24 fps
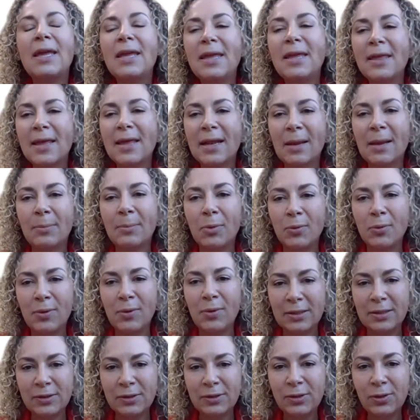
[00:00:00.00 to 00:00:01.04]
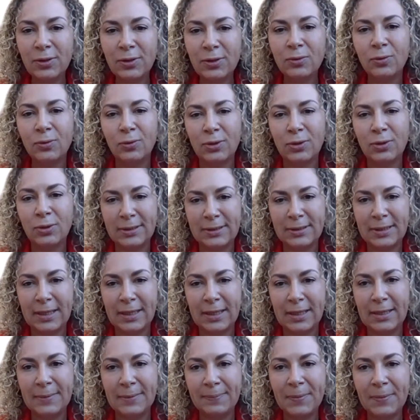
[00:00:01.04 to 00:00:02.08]
y de la población
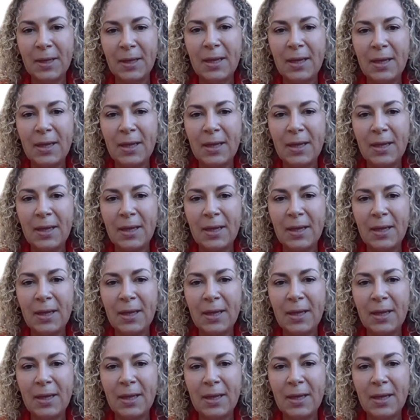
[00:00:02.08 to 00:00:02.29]
judicial.